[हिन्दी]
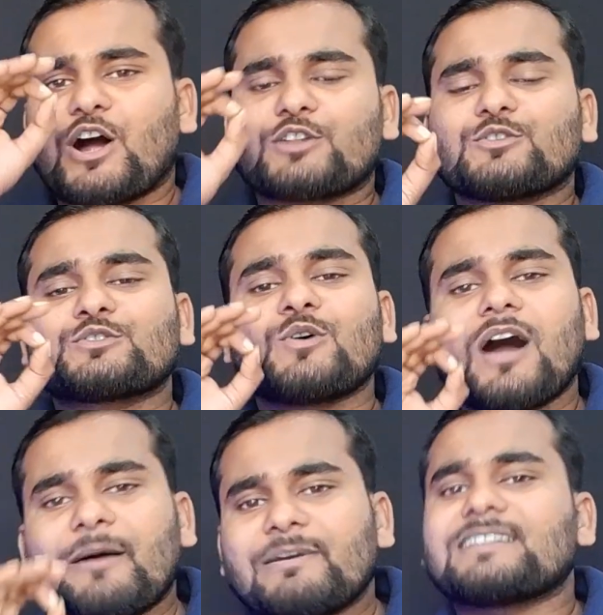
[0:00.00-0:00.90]
और दोस्तों
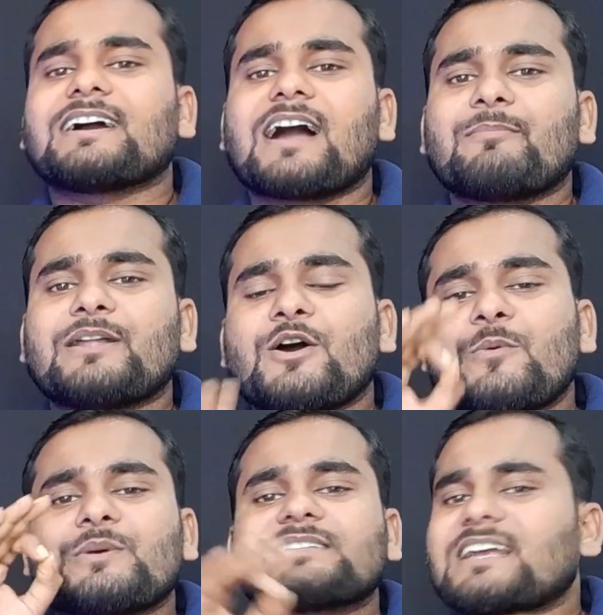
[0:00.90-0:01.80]
अभी तक आपने
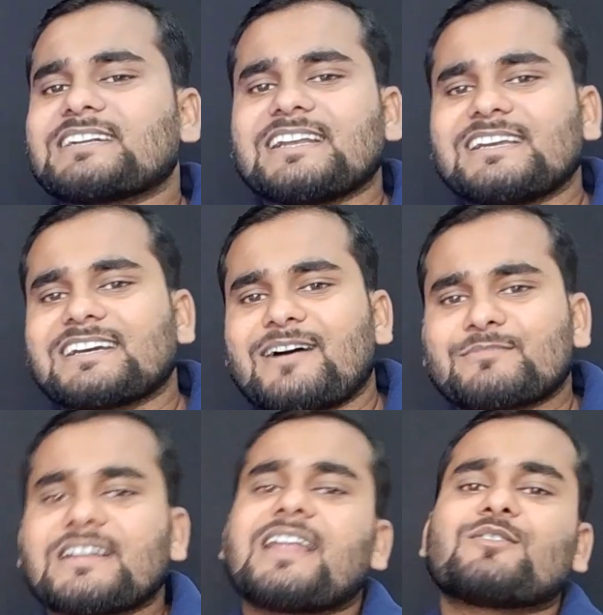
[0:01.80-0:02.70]
ऑफिशियल टेलीग्राम
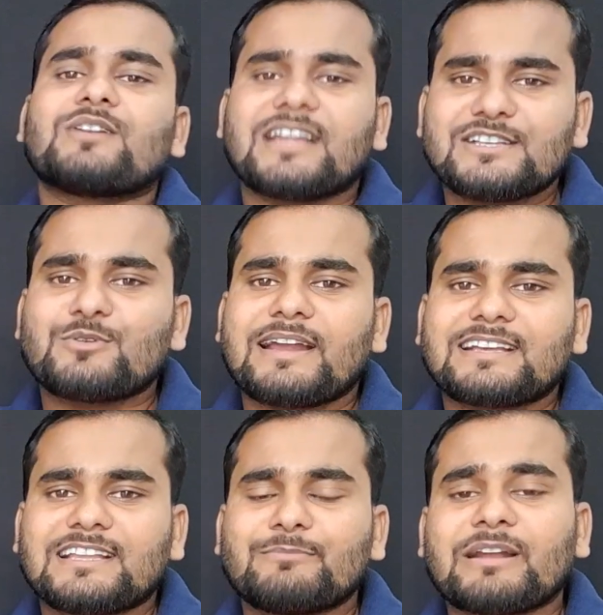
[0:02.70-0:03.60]
चैनल को नहीं ज्वाइन
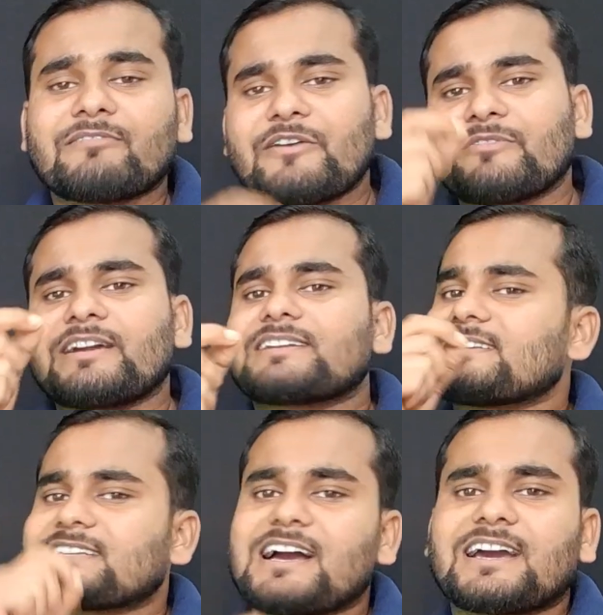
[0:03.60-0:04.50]
किया तो मेरे भाई वेट
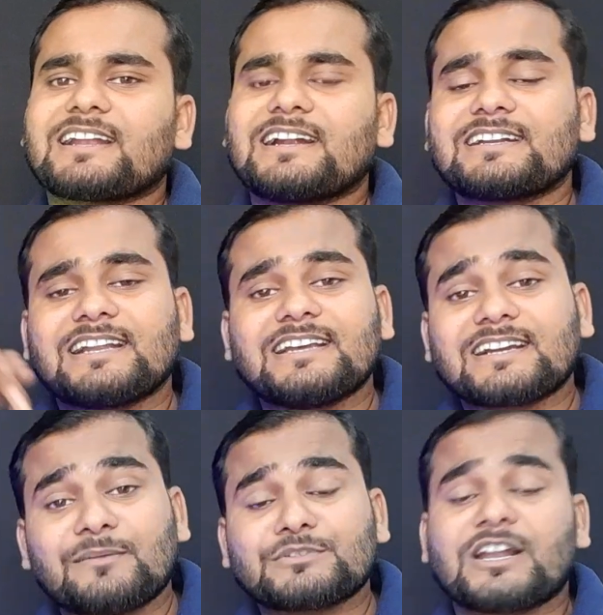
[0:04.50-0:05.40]
किसका कर रहे हैं
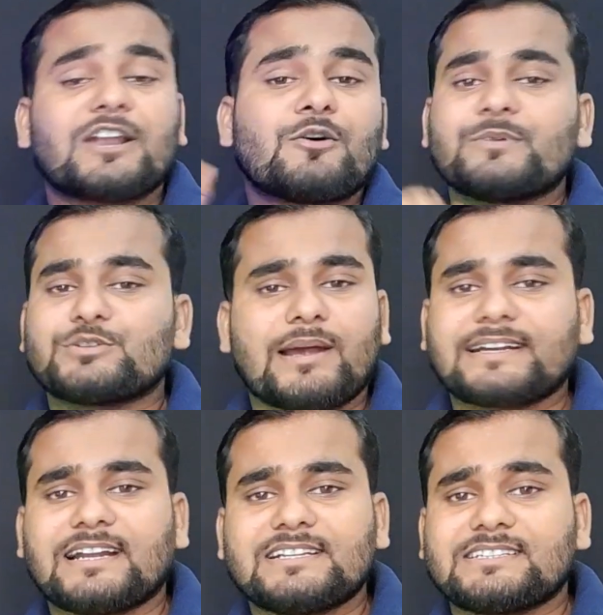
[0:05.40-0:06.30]
टेलीग्राम चैनल को भी
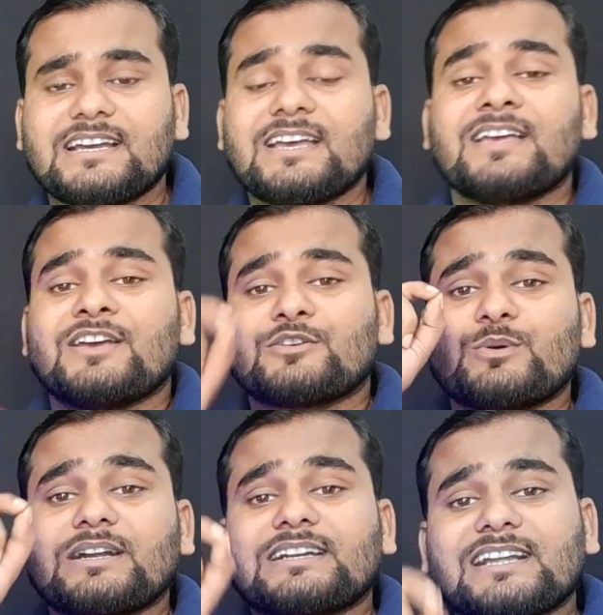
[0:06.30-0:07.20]
ज्वाइन कर लीजिए
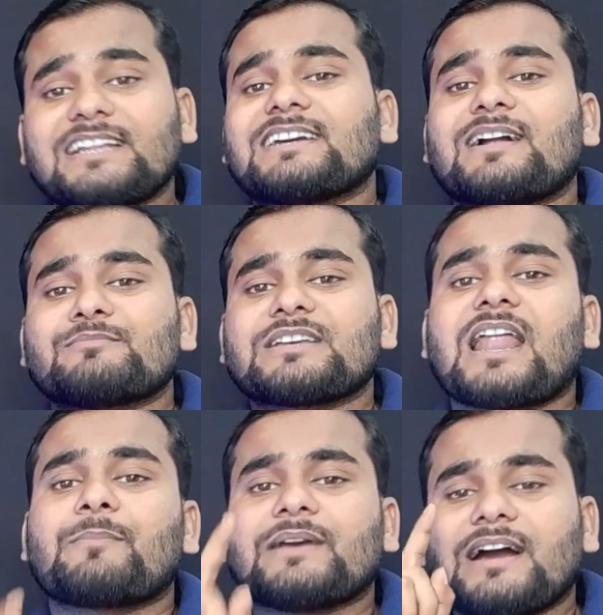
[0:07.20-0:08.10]
क्योंकि टेलीग्राम
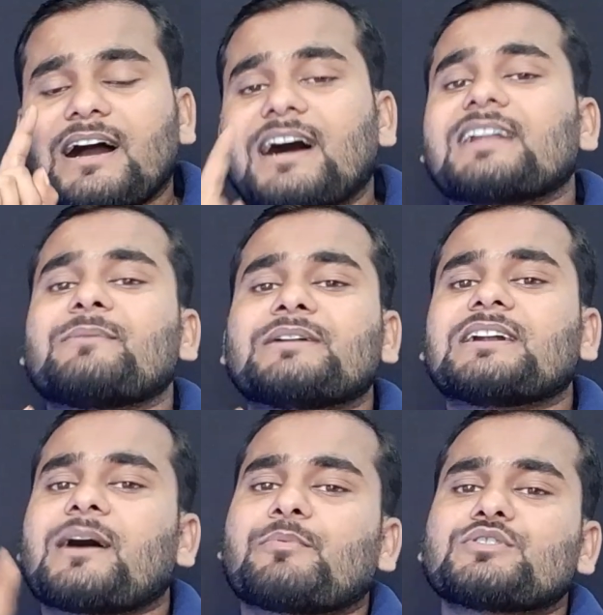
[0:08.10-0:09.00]
चैनल पे हर
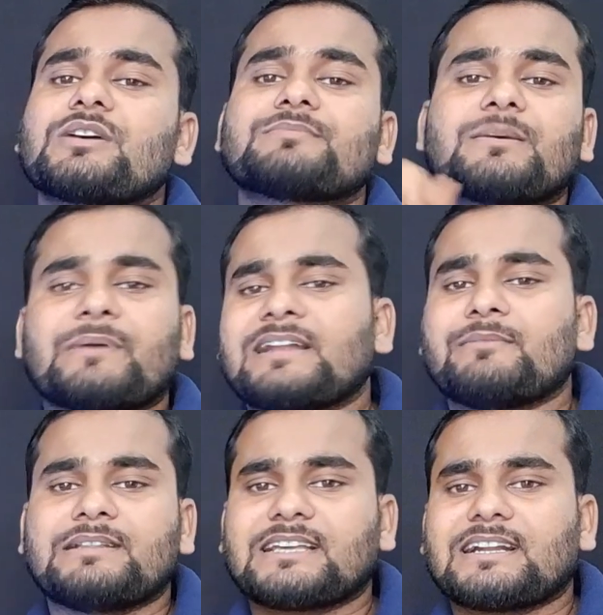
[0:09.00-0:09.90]
अपडेट आपको सबसे पहले
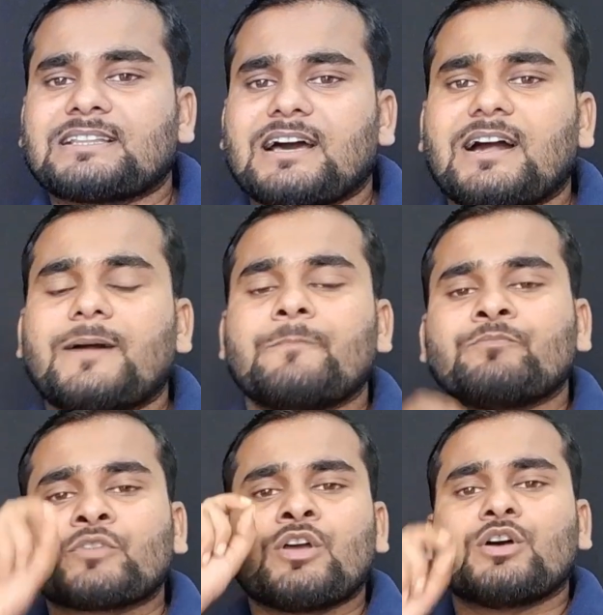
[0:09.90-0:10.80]
मिलता रहता है
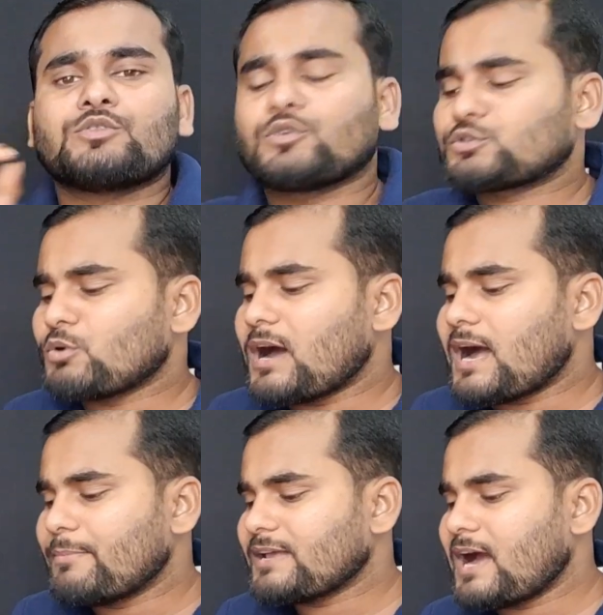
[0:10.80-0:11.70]
दोस्तों
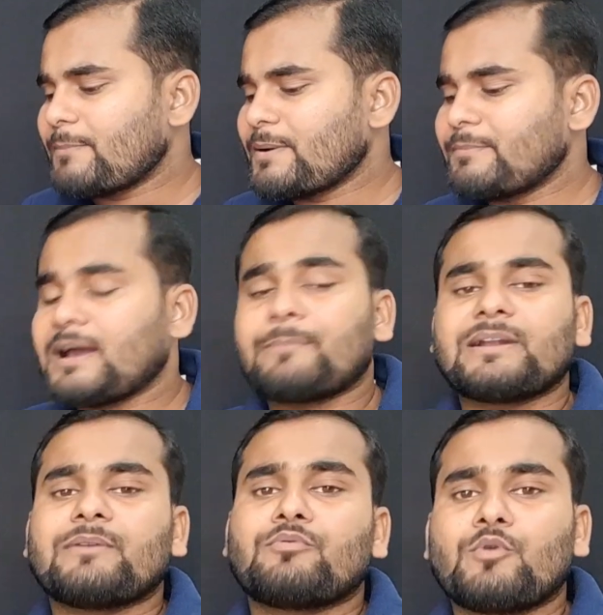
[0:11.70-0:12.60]
अब यहाँ पे मैं
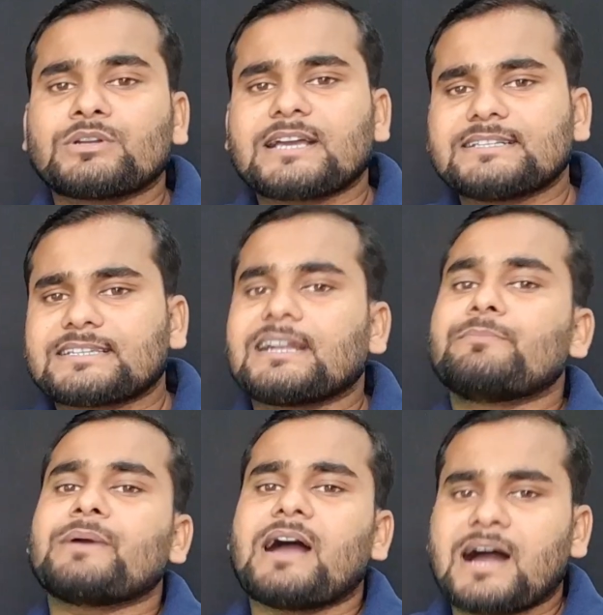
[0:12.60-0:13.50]
अपने फ़ोन के स्क्रीन
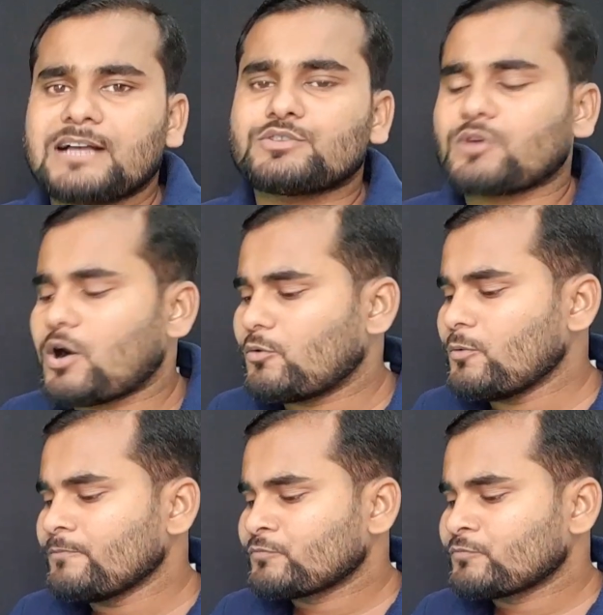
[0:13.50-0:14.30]
पे आ चुका हूँ